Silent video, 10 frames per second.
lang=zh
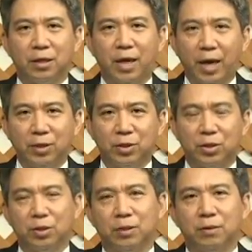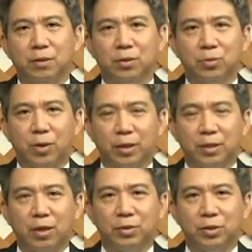开始创
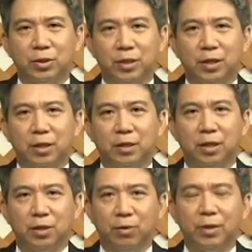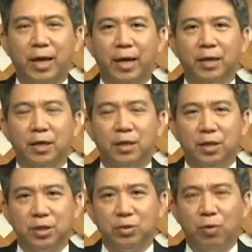造世界的由来，
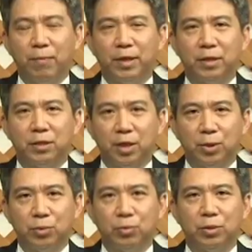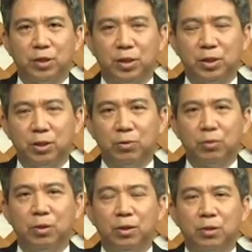以及我们的结束启示
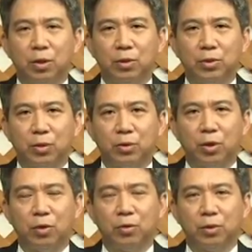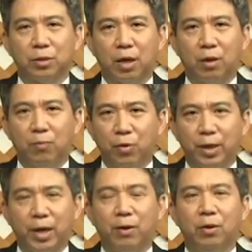录，都从头到末
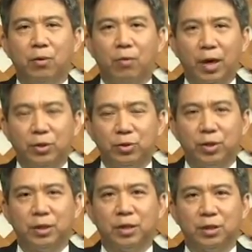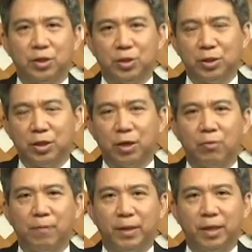了完全的启示给
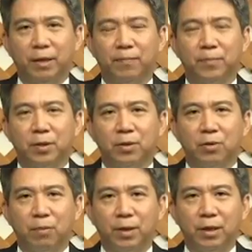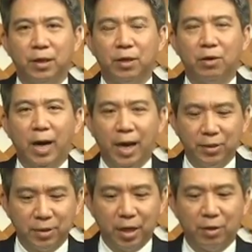我们了。我们能够
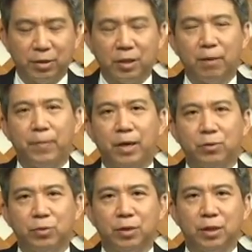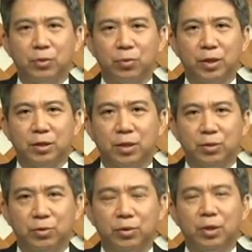按照这个标准的作业程
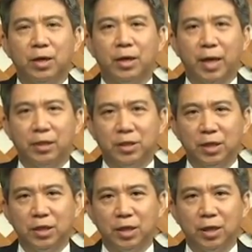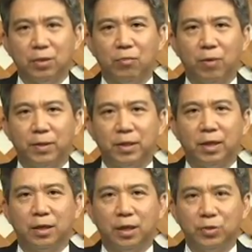序来经营我们
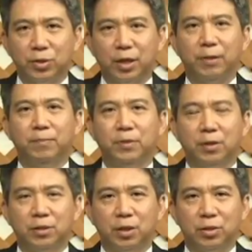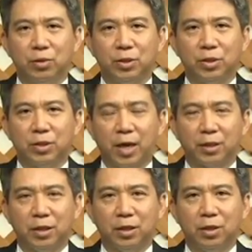的人生，这就是上
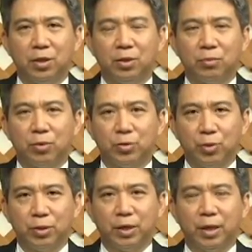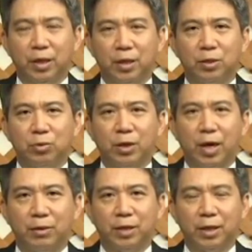帝所做的一个最
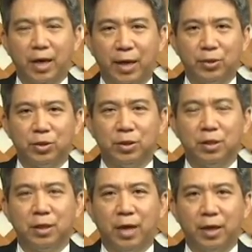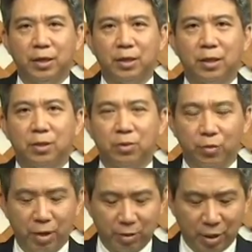好的开始和一个
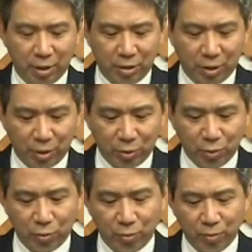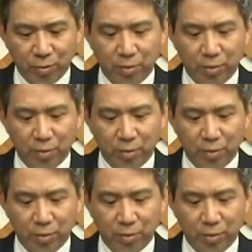荣耀的结束。